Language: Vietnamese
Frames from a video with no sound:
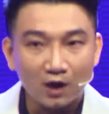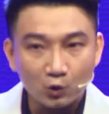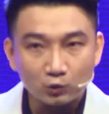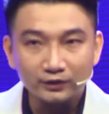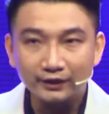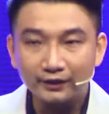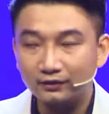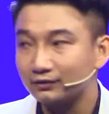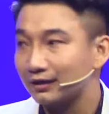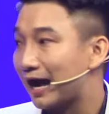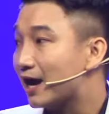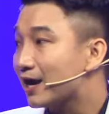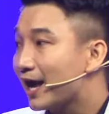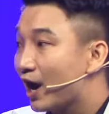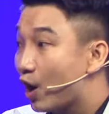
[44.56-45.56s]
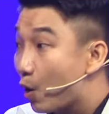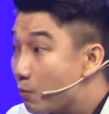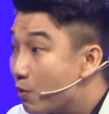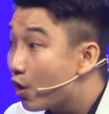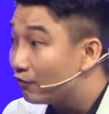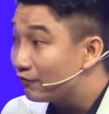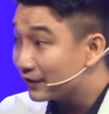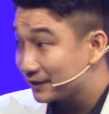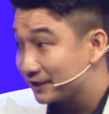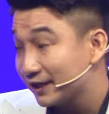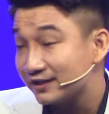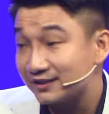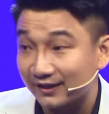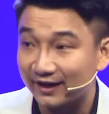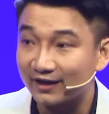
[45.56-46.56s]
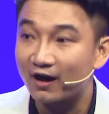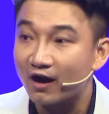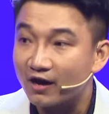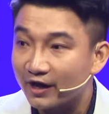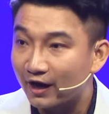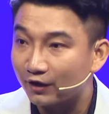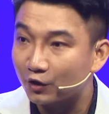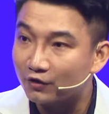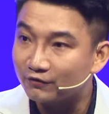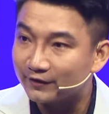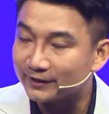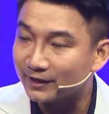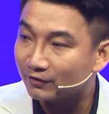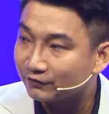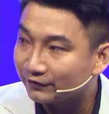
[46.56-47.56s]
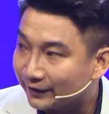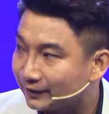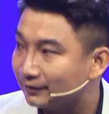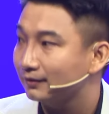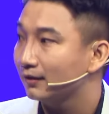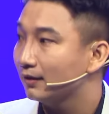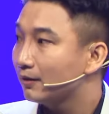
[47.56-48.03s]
Đầu tiên đó là ủng hộ việc chia sẻ khó khăn đối với nhân viên